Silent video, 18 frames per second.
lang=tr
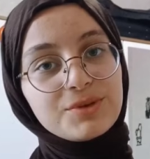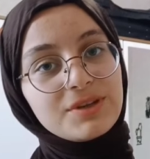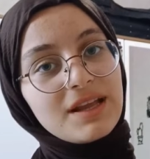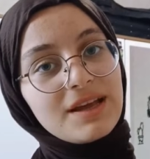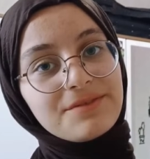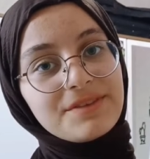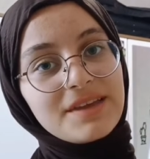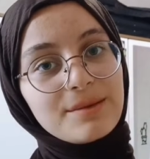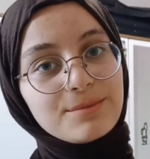Bu
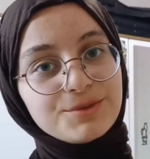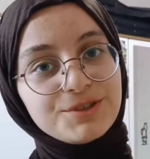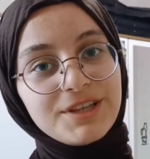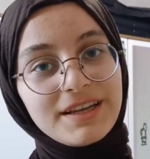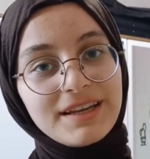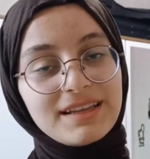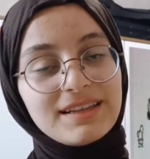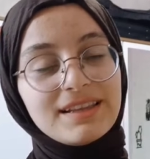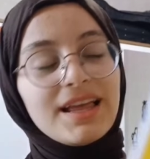defter bu
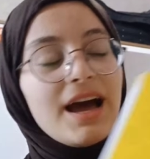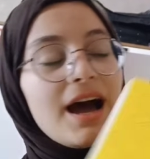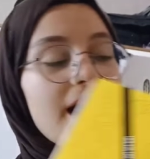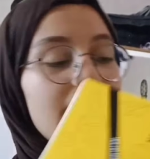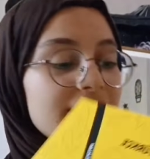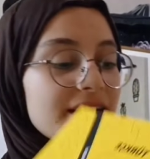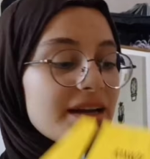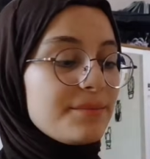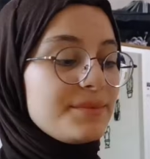şekilde.
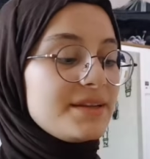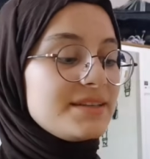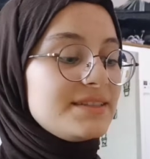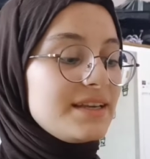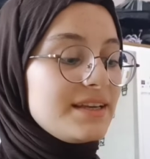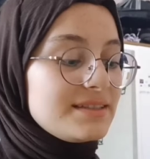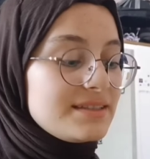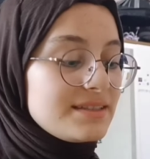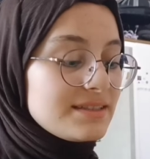Arnemre
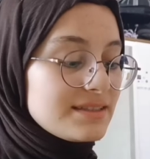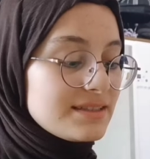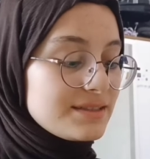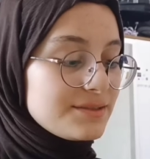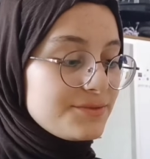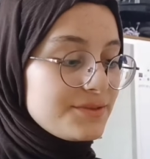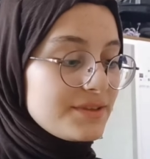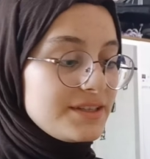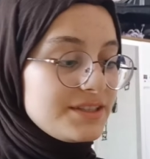8.
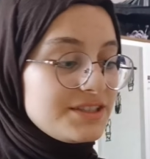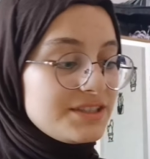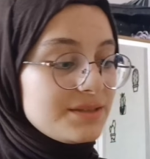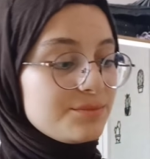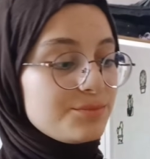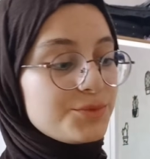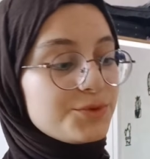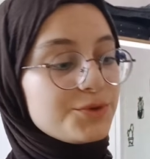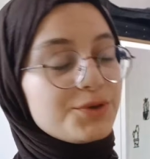sınıflar
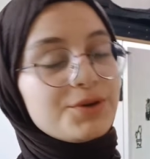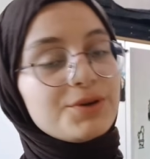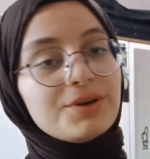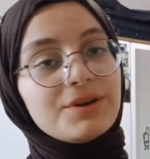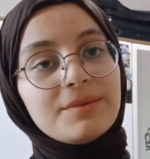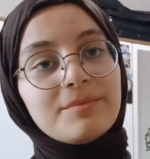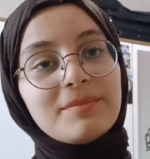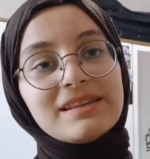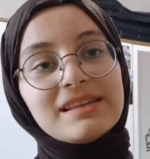için bu
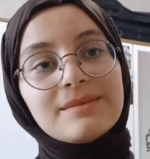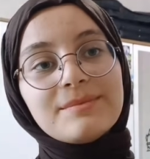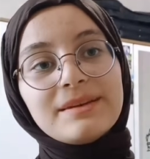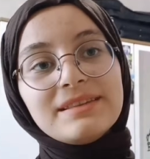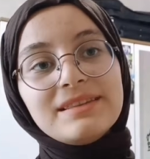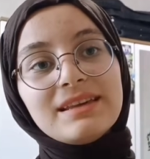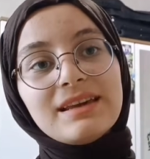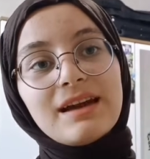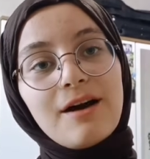
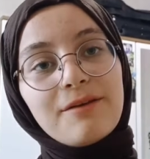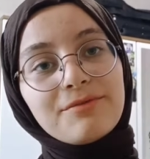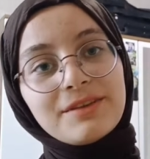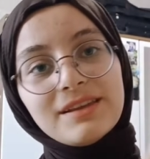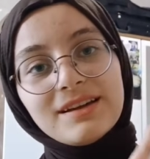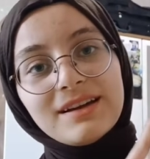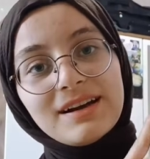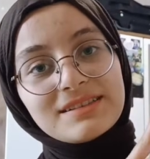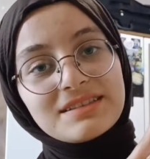matematik
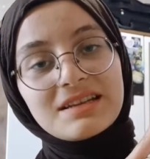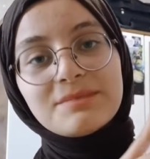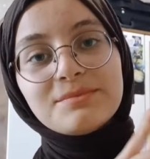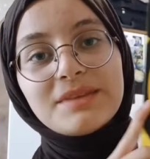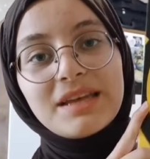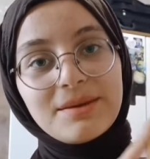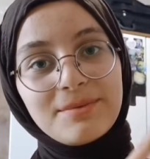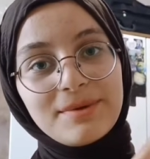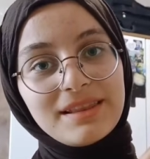haftalık
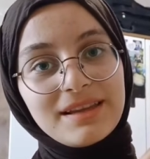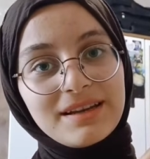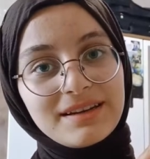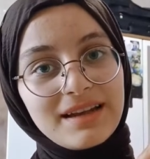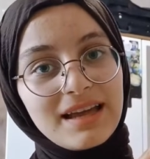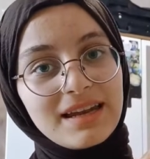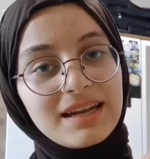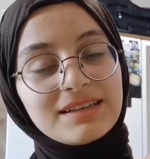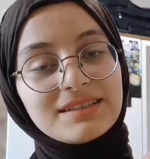kazanım
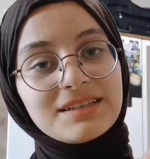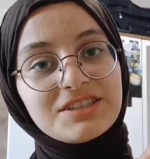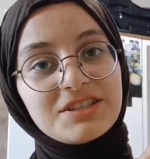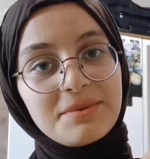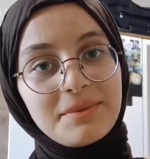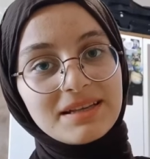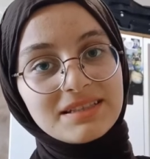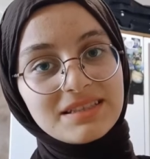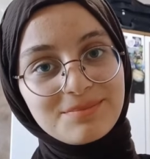denemelerinden de
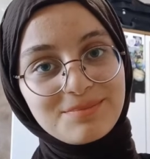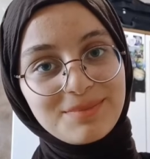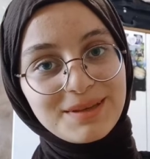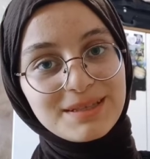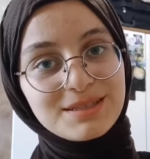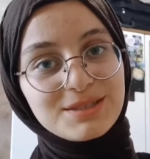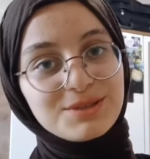kısaca bahsetmek